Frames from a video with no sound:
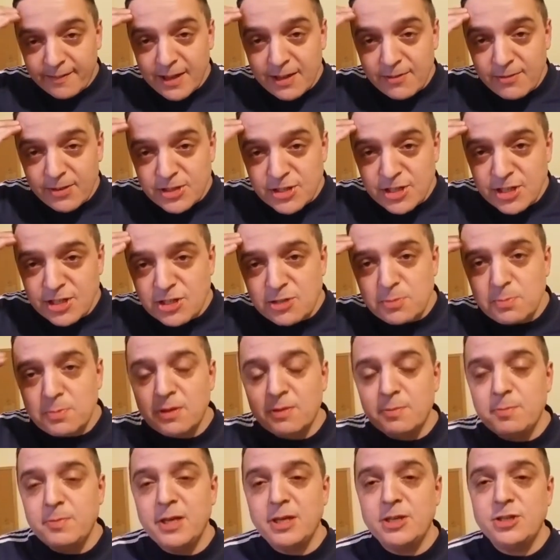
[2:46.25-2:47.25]

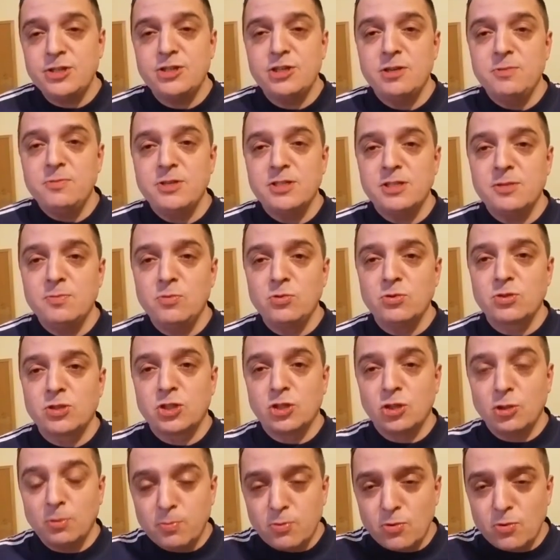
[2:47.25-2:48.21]
najważniejszym mięśniem jest mózg.